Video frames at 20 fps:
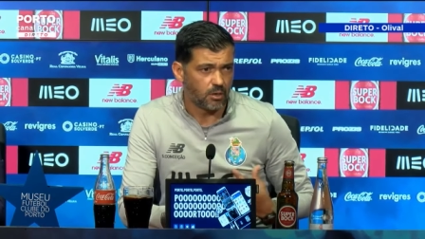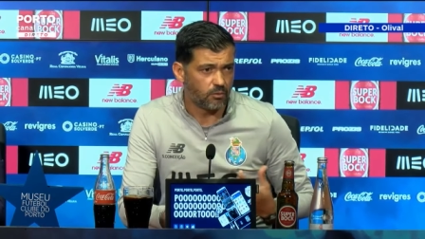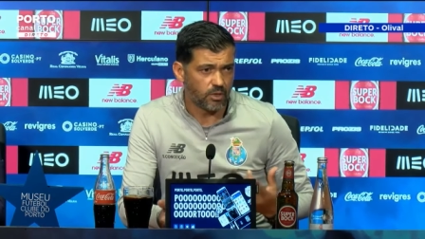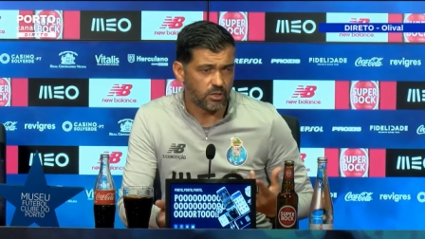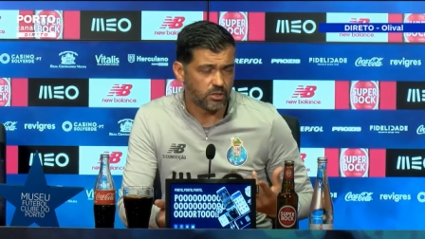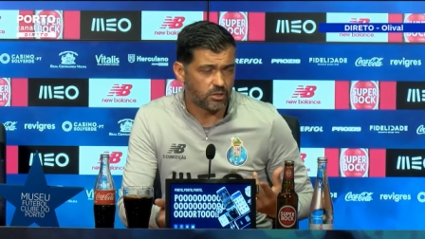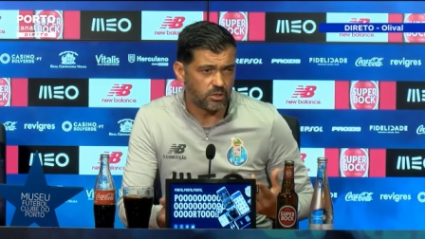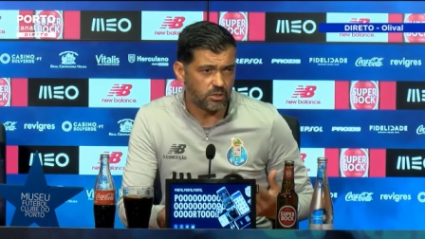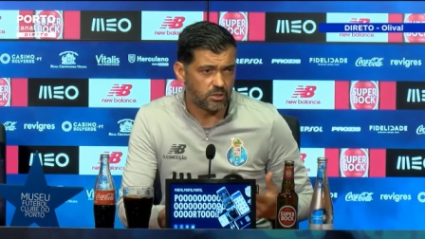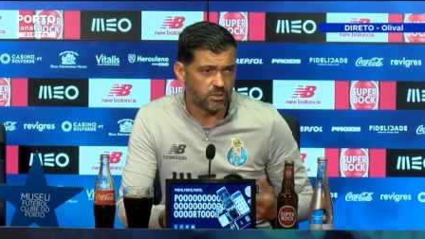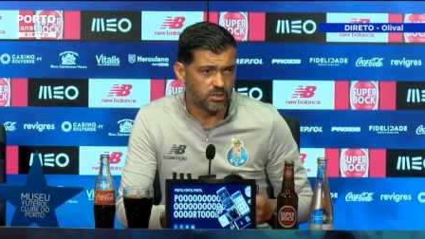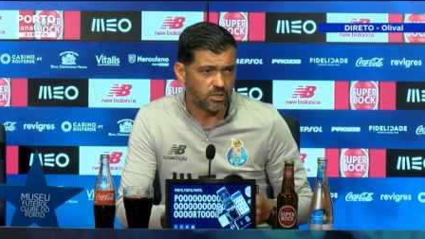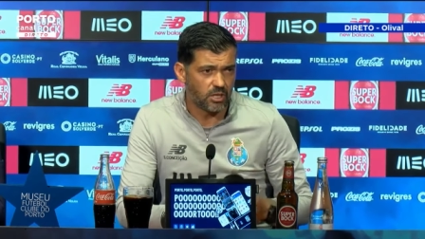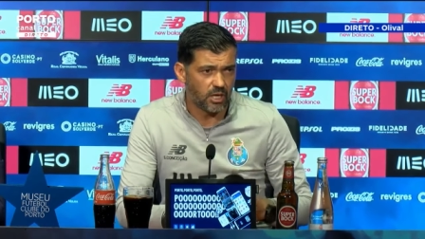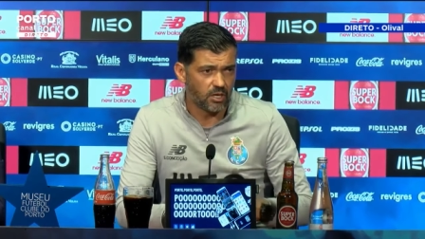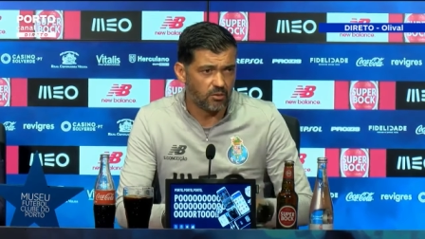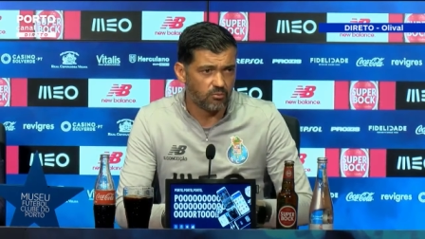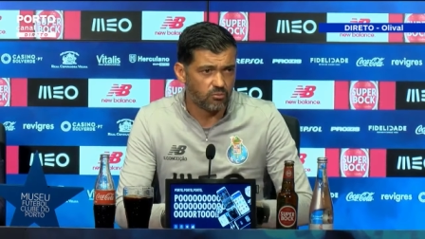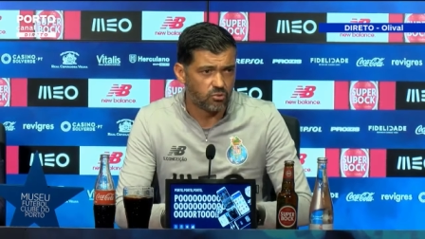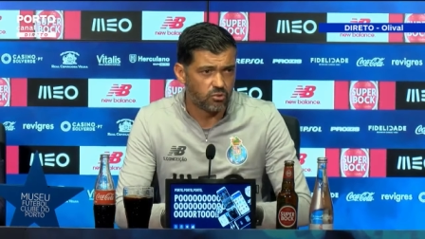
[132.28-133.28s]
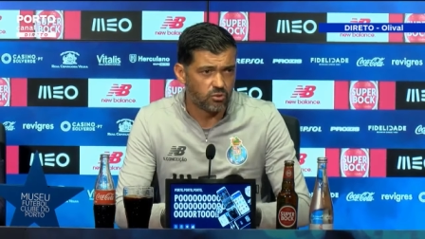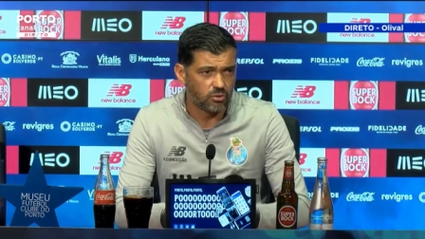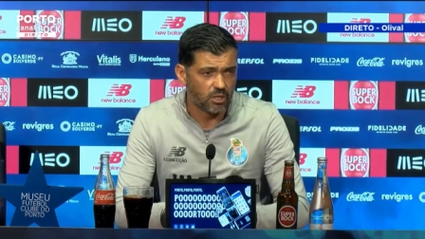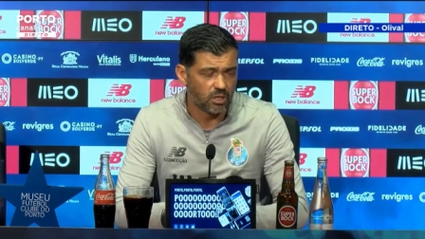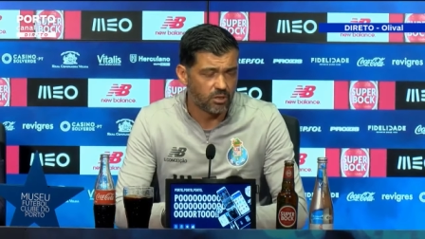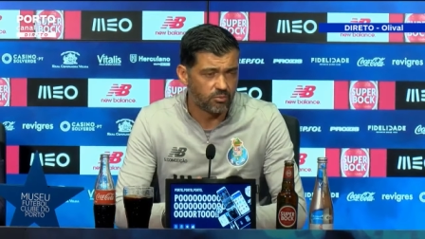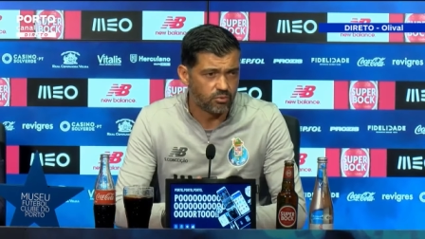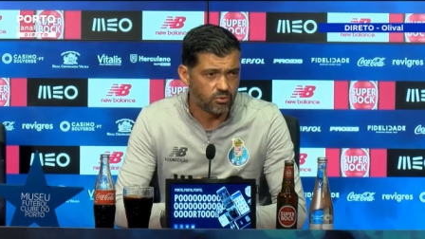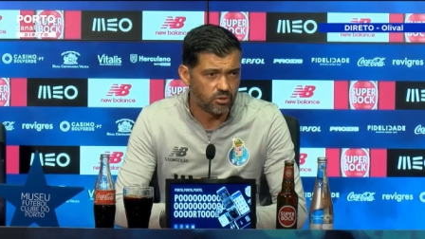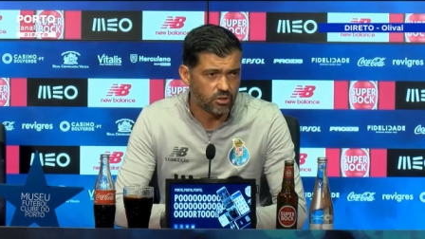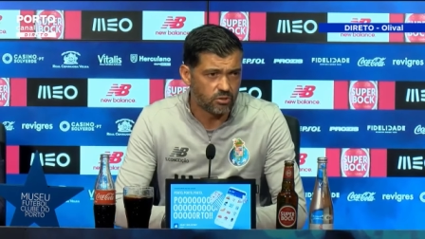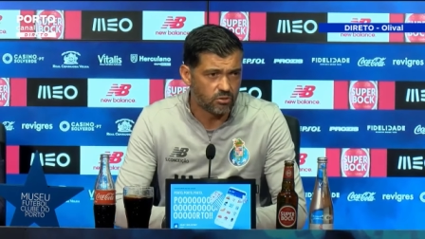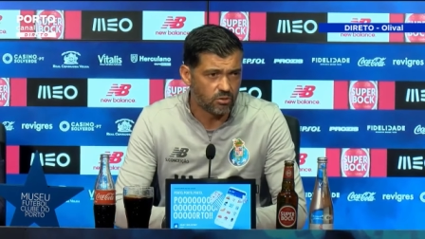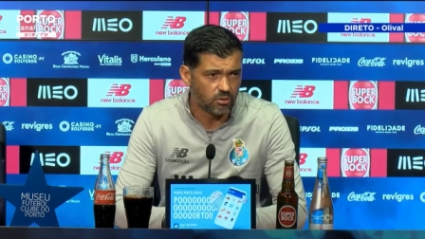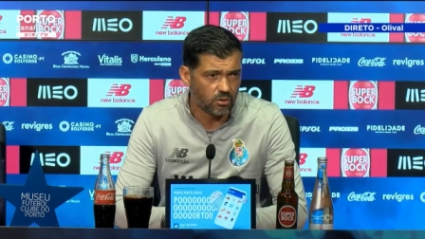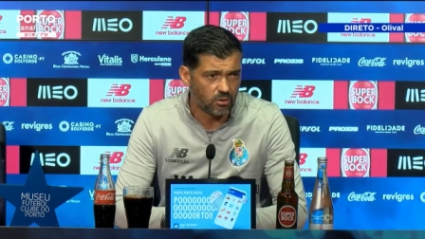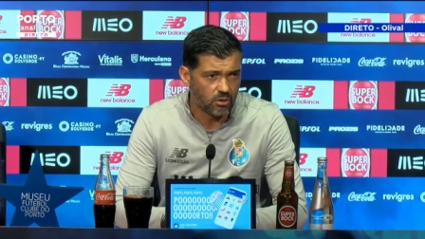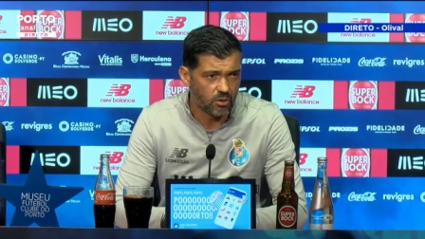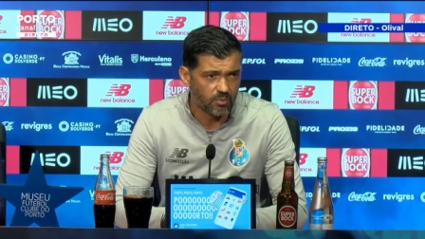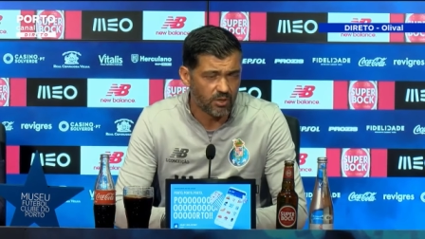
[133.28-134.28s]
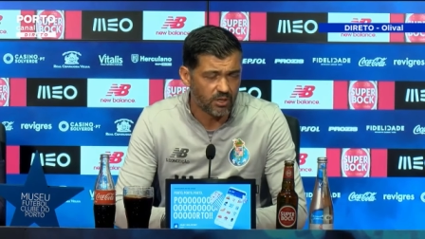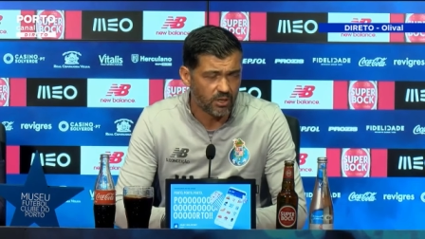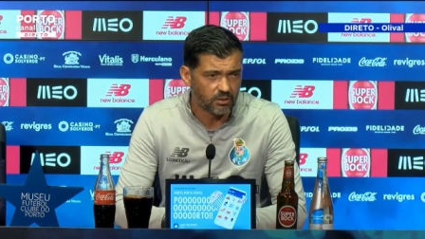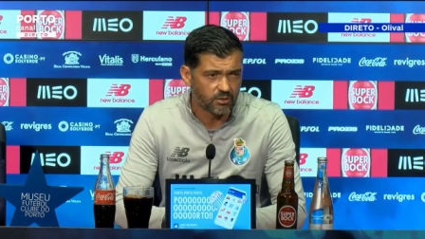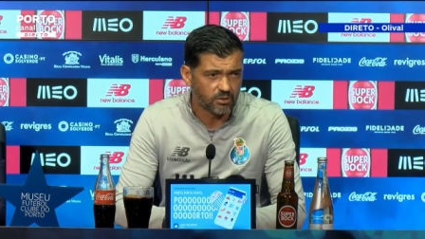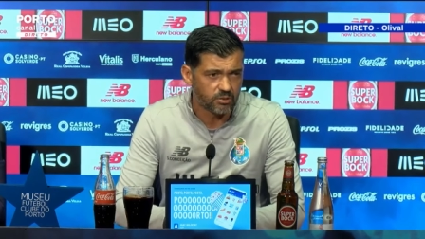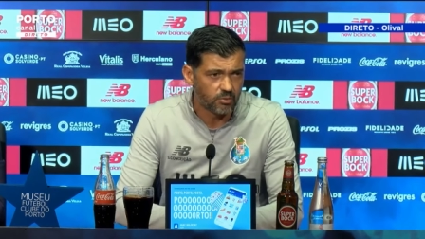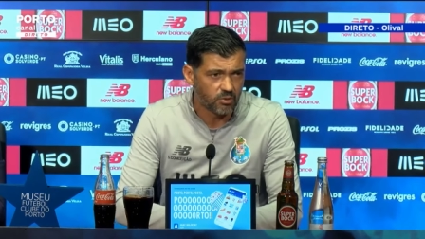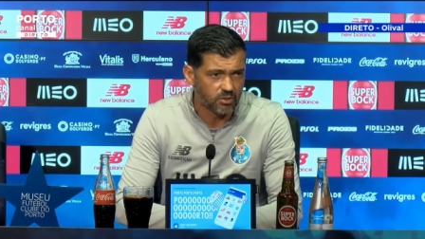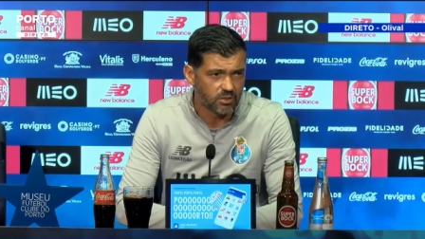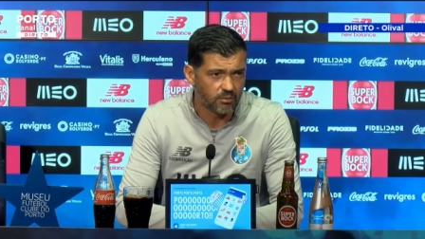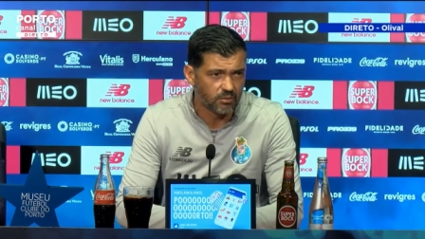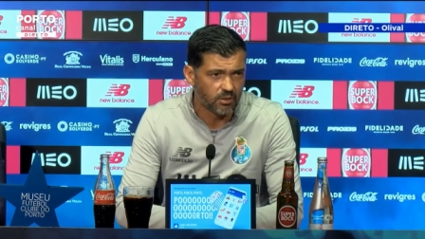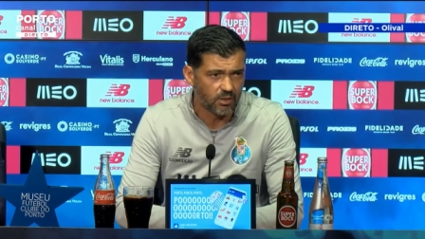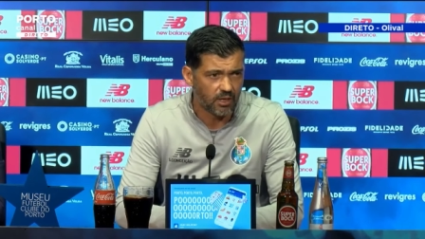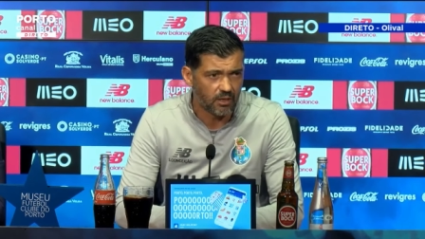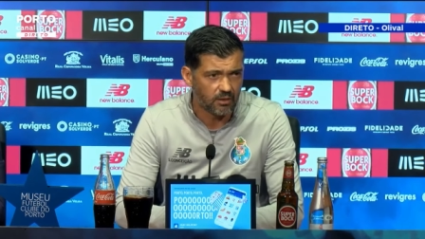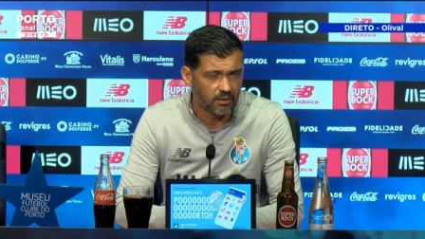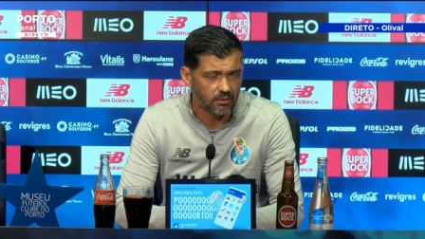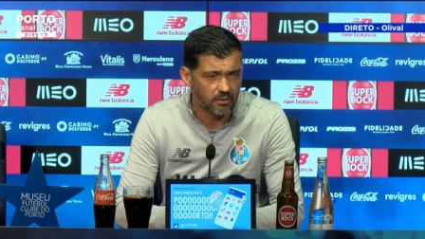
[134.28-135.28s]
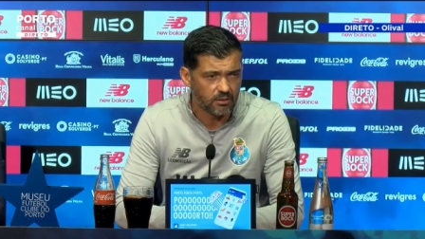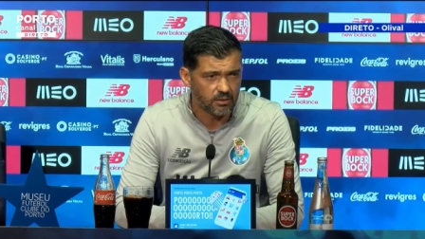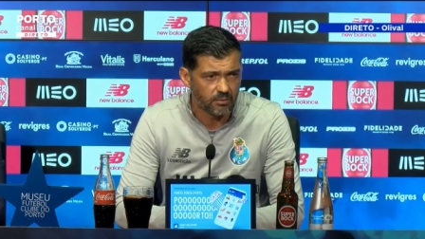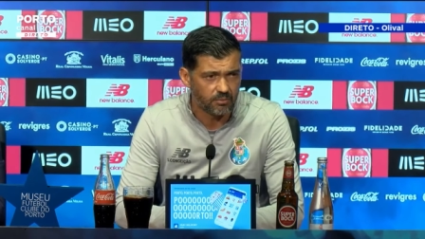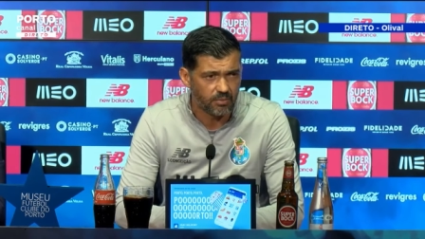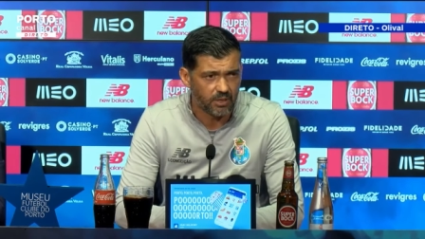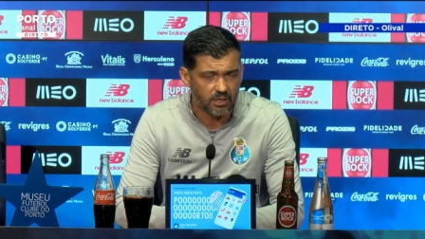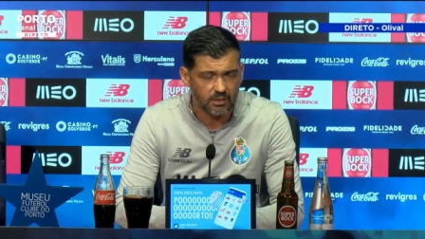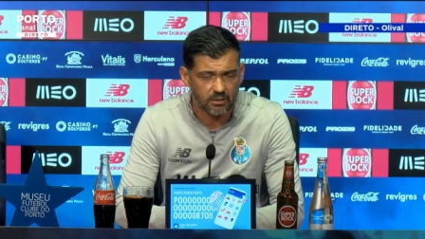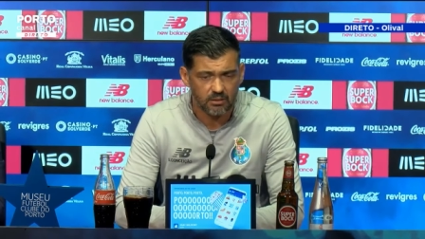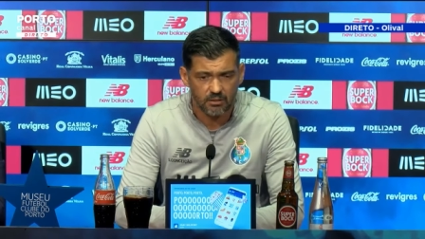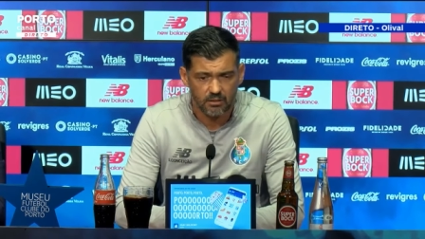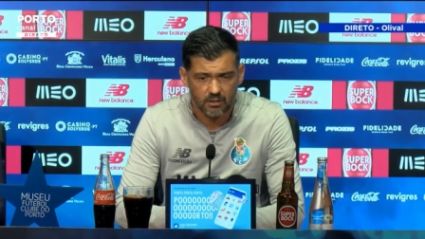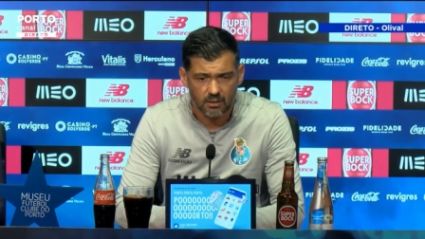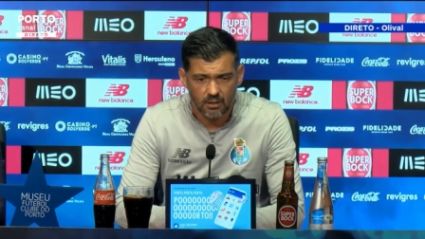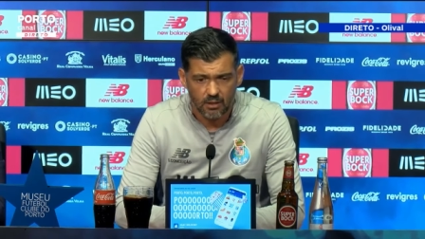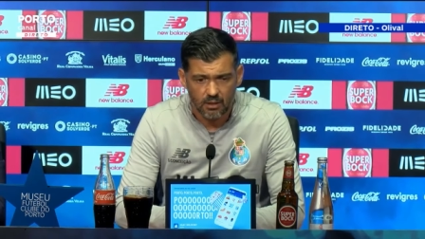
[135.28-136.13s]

Eu acho que isso já é emocionante por si só, é uma grande responsabilidade da nossa parte.